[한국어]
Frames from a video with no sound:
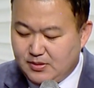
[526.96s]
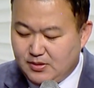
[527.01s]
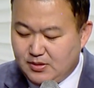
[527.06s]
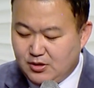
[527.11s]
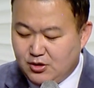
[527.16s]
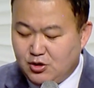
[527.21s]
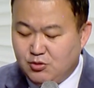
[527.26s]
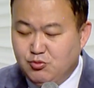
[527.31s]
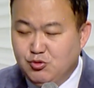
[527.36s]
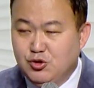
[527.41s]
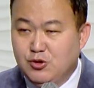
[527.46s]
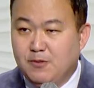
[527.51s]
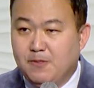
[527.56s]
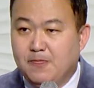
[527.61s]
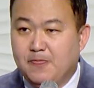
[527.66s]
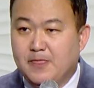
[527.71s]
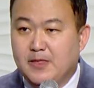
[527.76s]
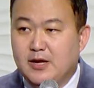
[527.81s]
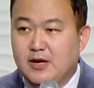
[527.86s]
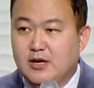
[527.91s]
여러분,
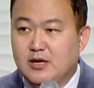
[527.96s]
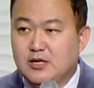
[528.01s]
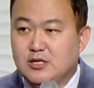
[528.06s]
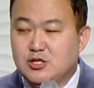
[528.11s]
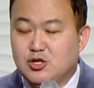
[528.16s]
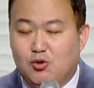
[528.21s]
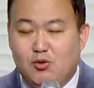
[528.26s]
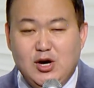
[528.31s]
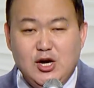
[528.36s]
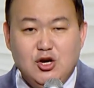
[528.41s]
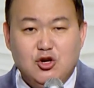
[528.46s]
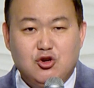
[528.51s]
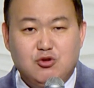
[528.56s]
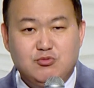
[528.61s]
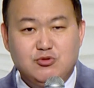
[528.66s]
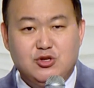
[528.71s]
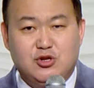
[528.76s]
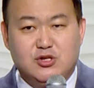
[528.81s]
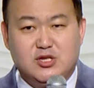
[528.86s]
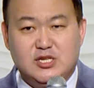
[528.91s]
저와
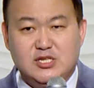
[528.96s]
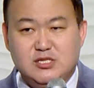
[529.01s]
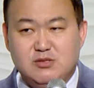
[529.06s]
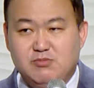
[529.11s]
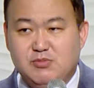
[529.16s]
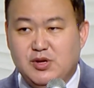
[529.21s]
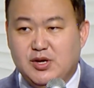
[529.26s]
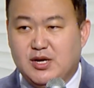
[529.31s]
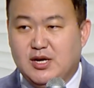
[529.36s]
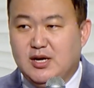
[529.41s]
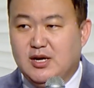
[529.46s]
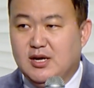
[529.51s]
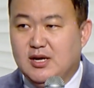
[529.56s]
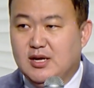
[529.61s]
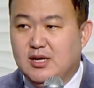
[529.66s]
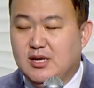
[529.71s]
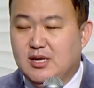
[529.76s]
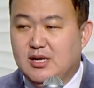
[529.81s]
여러분 어떻습니까?